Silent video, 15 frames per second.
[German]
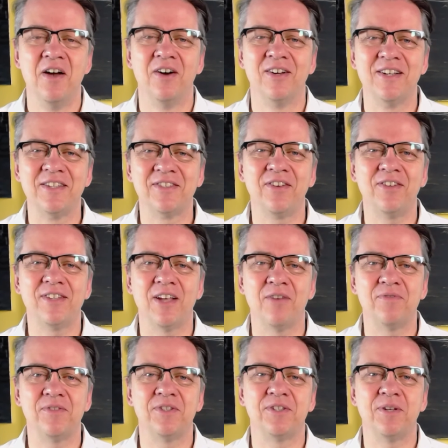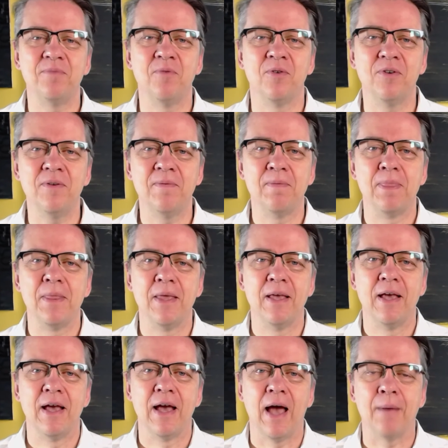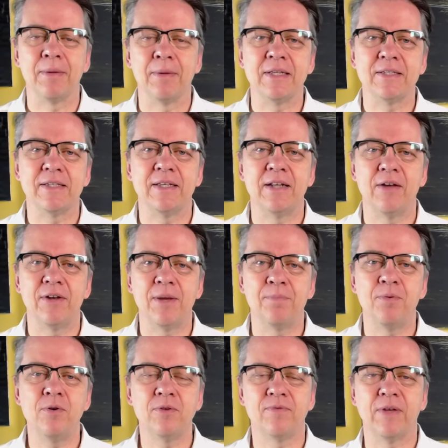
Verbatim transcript: und es drückt auf die Stimmung. Aber das ist genau der Punkt.